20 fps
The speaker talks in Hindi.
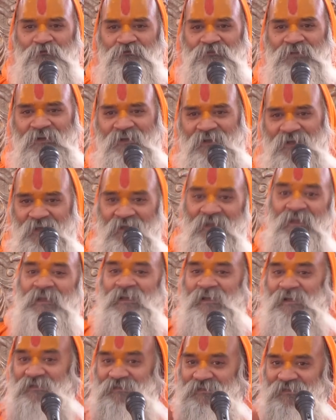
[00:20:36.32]
उलझन है
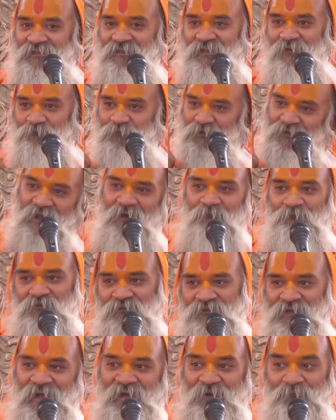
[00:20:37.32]
इसलिए बिना
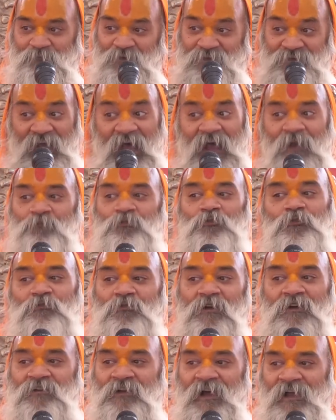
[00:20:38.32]
विचारे विचार
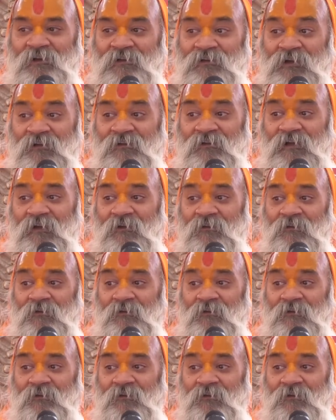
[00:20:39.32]
पूर्वक कार्य करना